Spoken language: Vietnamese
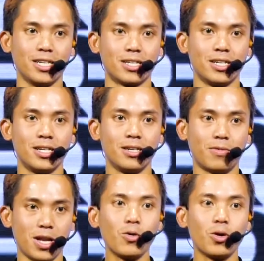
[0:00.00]
được.
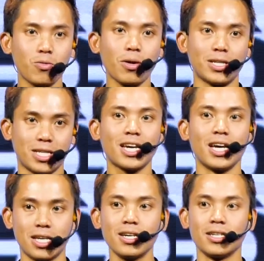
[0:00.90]
Và đến một lúc các bạn sẽ
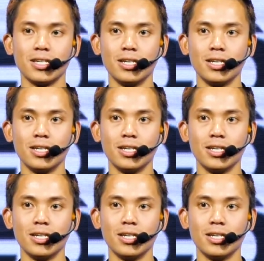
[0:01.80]
kiệt sức.